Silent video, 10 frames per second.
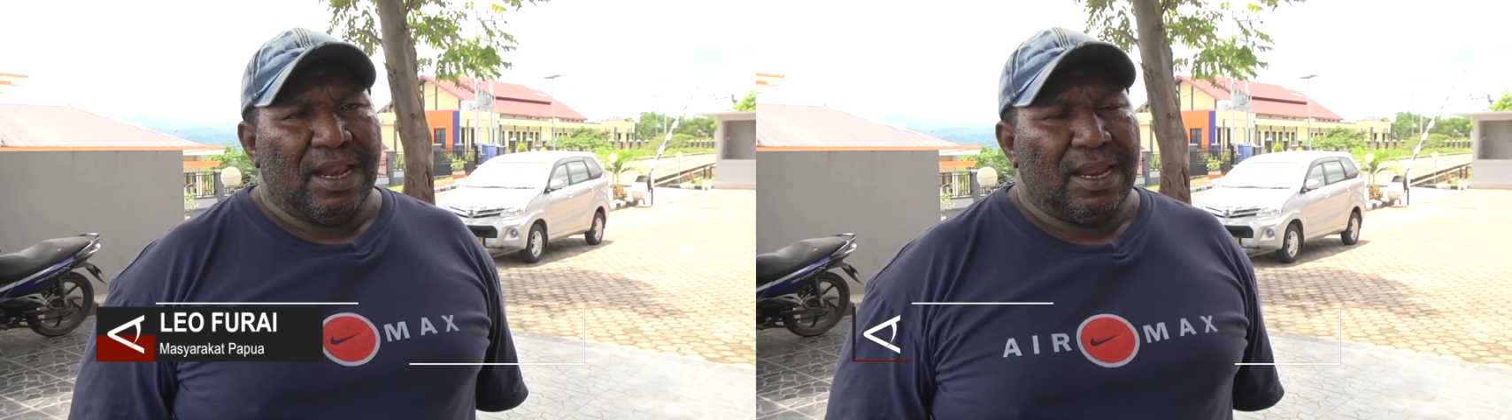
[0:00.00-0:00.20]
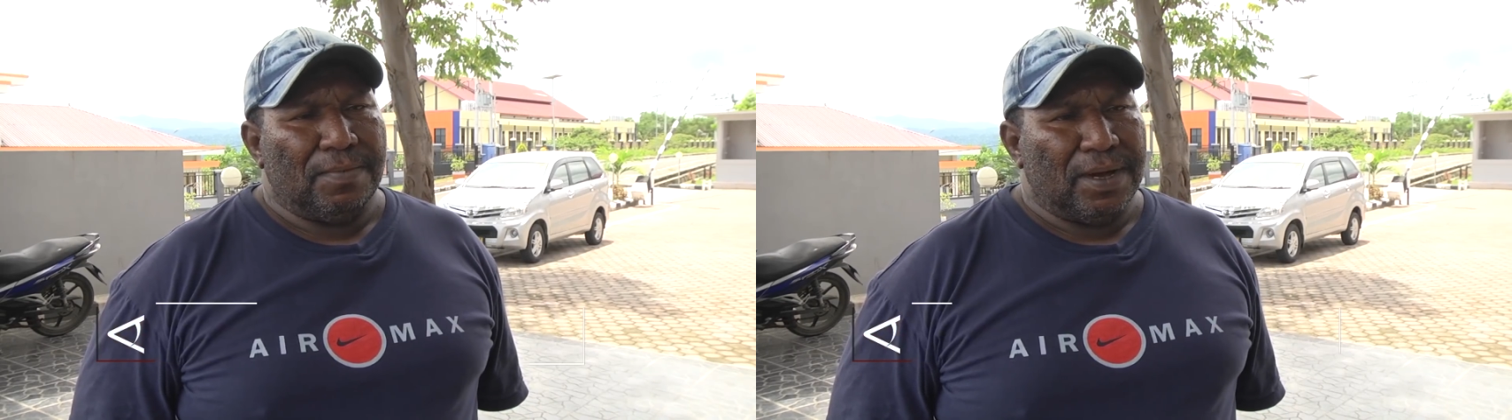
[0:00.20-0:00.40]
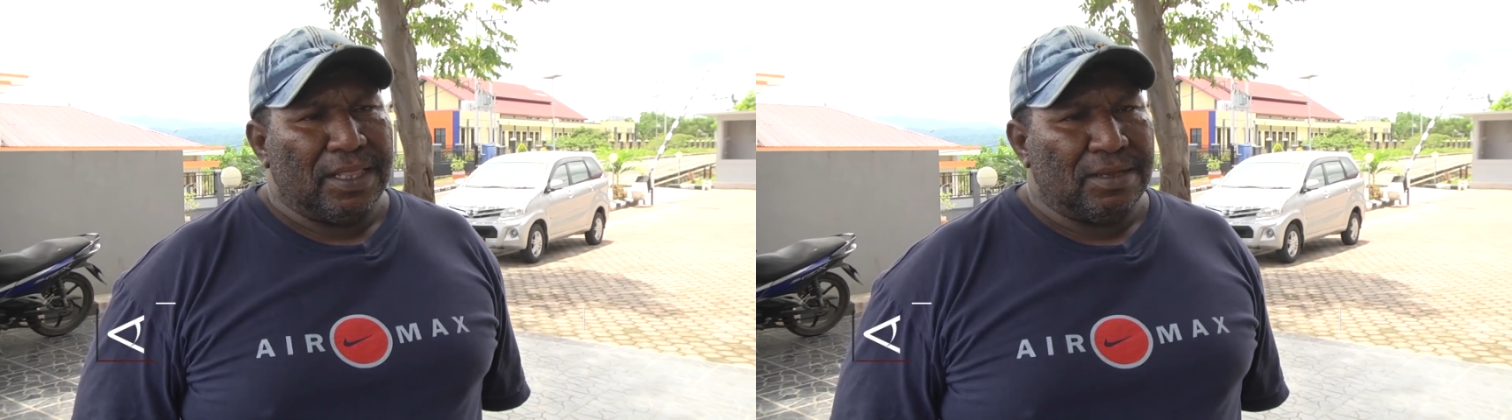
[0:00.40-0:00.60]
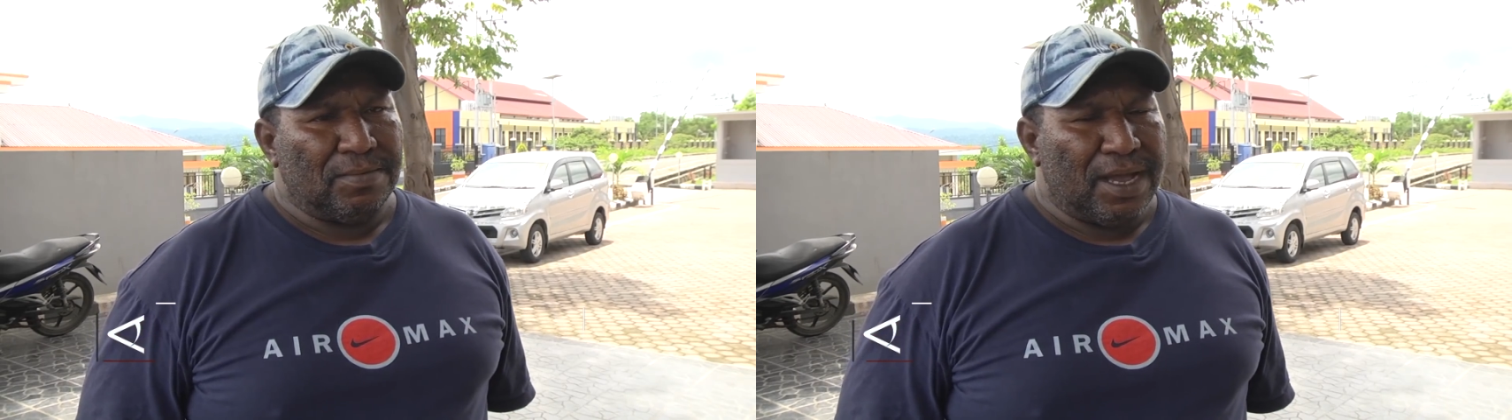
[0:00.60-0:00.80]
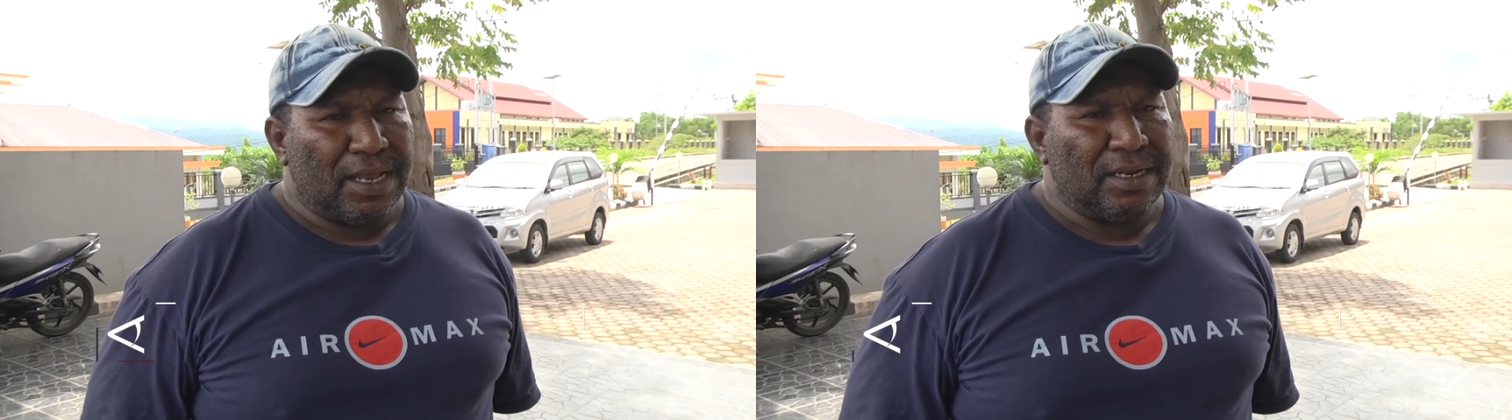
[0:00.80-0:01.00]
lapangan
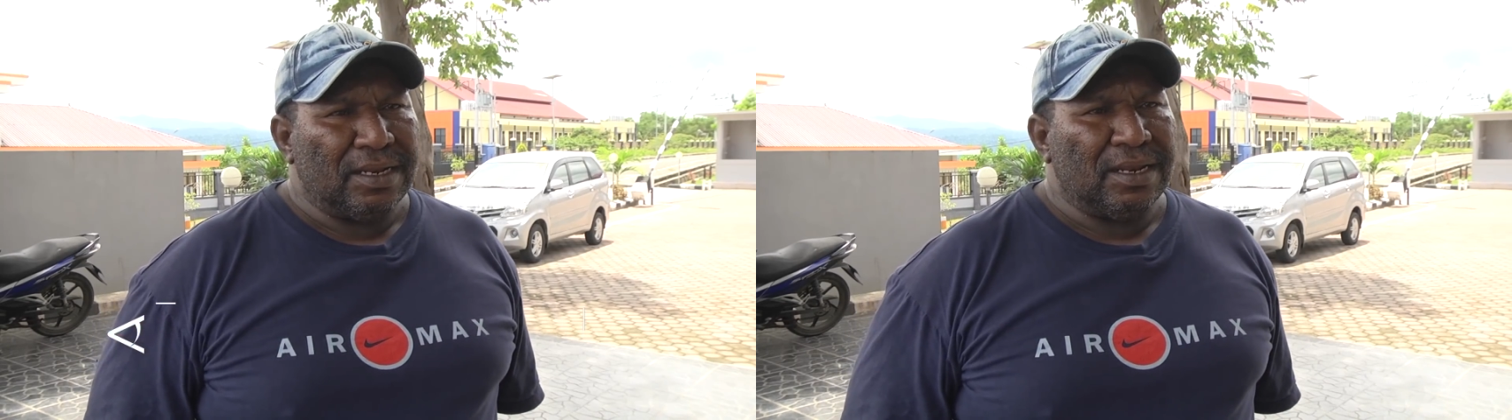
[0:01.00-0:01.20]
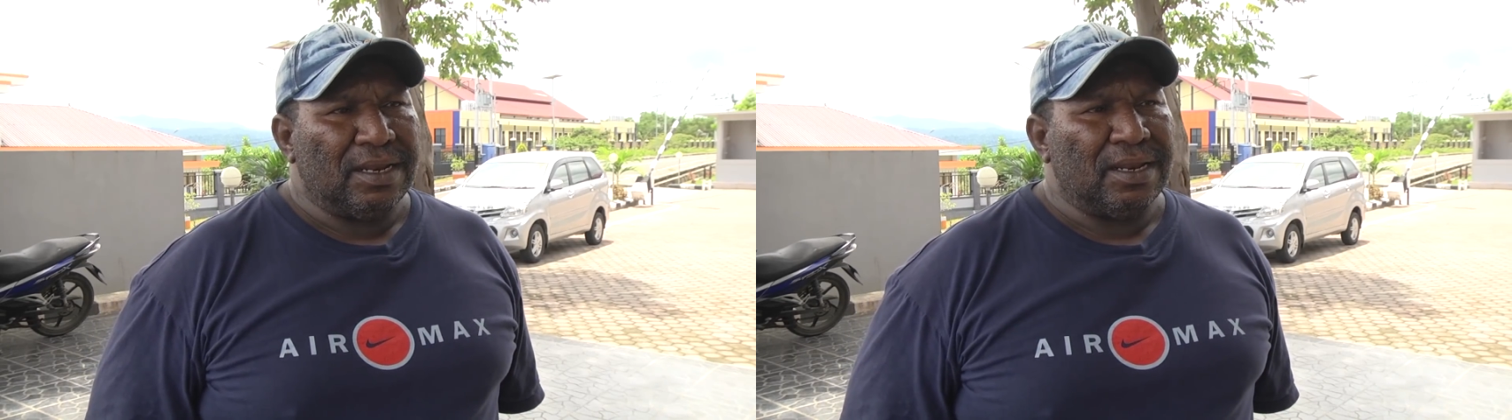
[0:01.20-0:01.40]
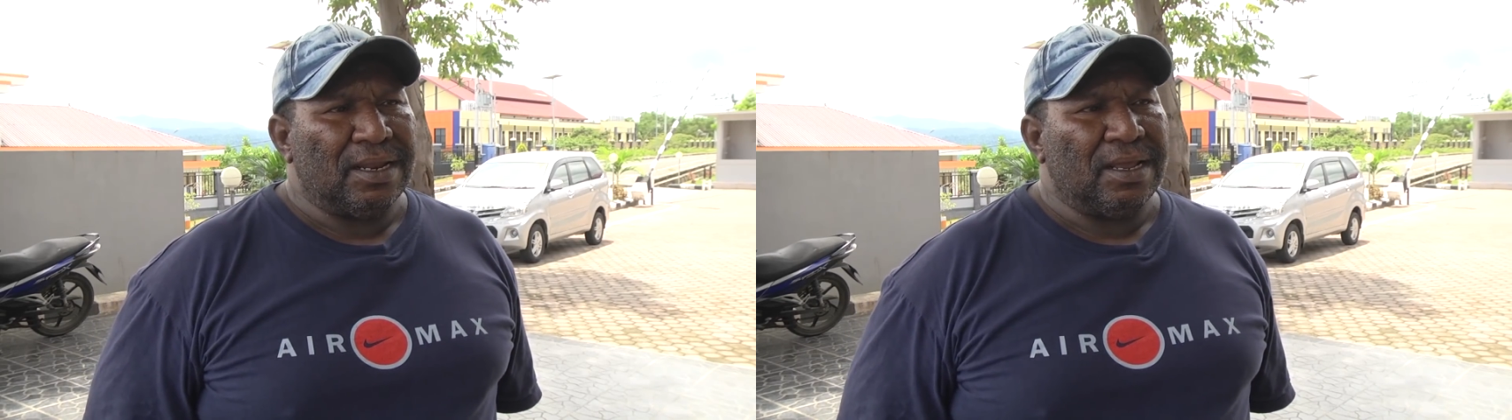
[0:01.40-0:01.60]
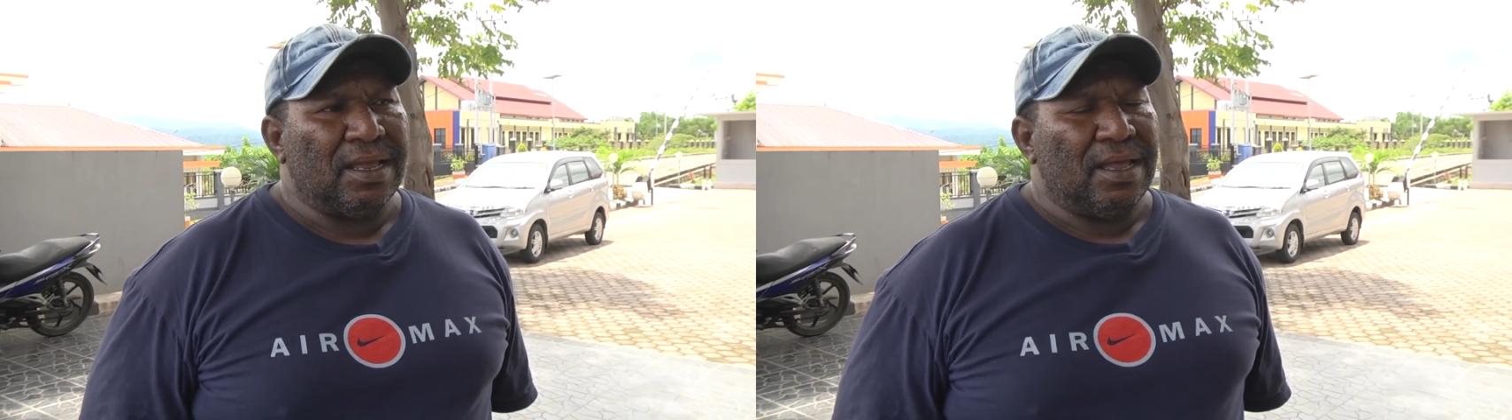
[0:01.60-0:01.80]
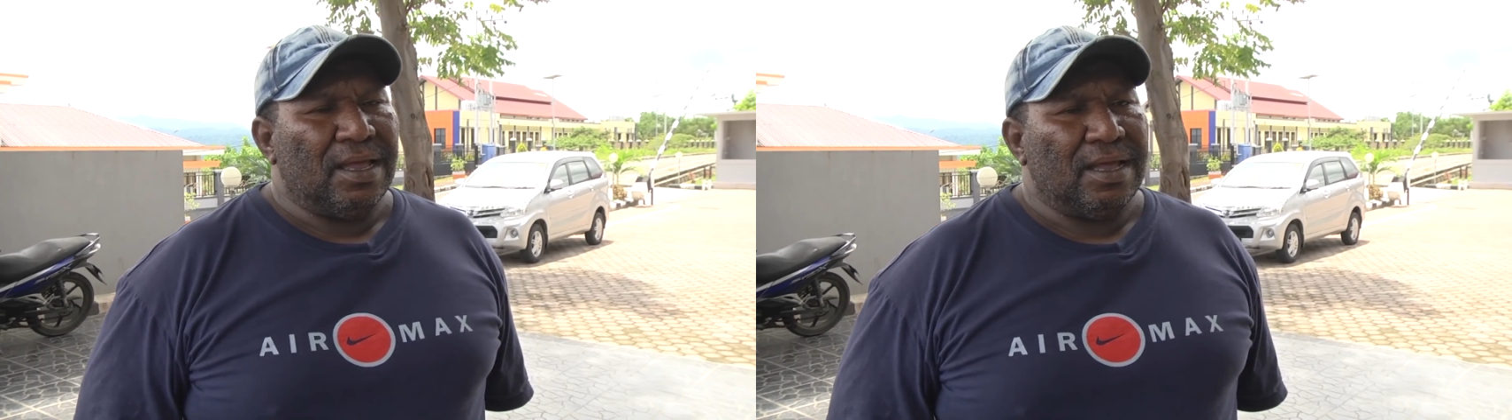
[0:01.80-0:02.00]
terbang
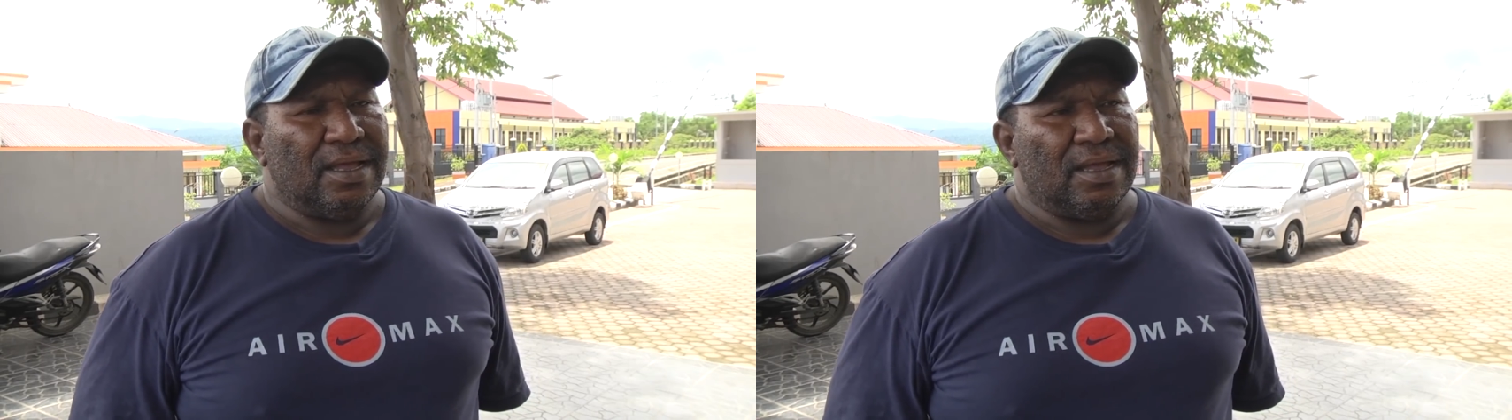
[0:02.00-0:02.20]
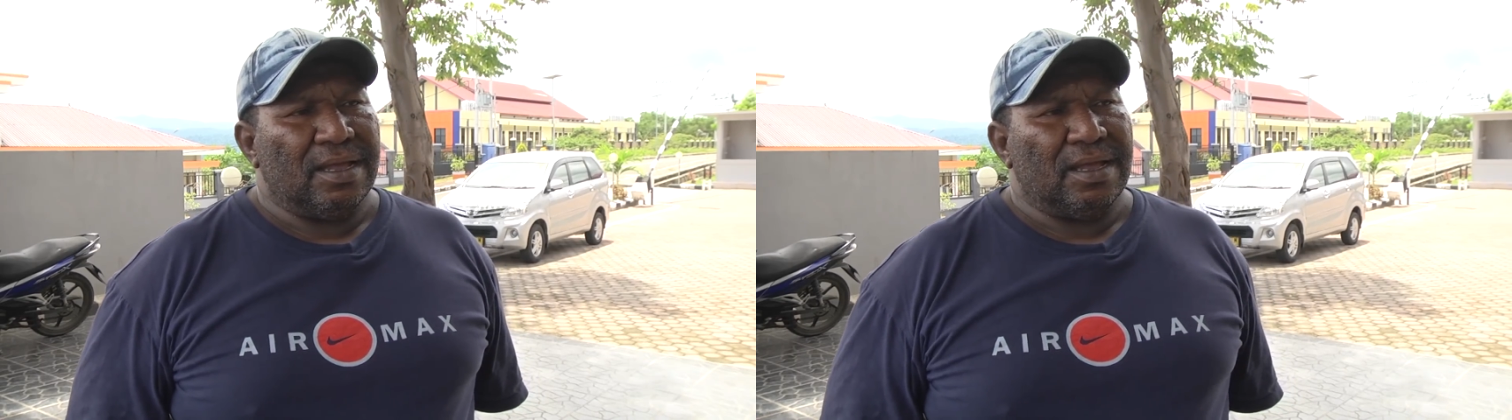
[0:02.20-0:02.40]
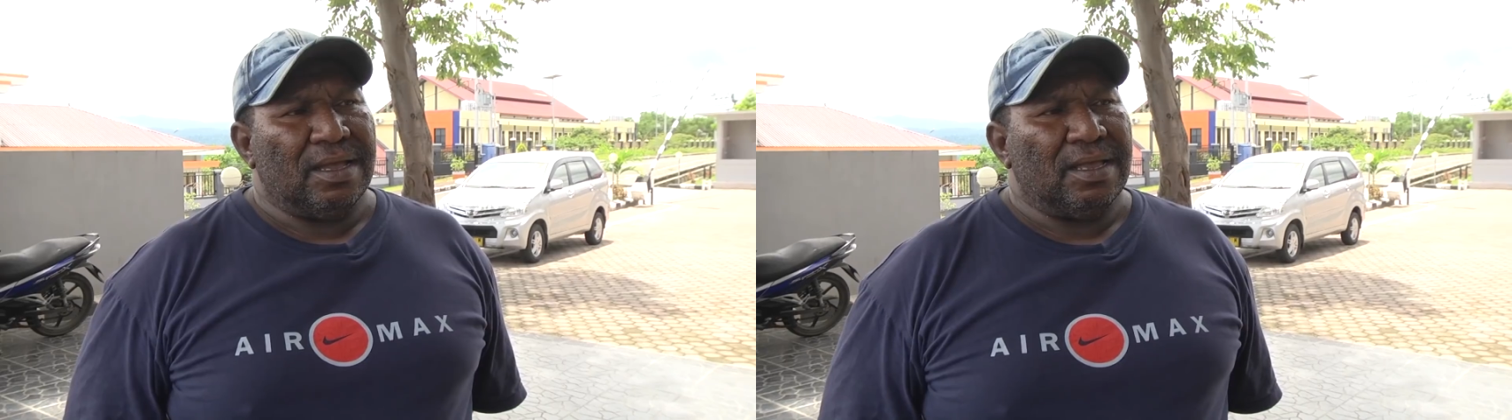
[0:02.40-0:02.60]
uh,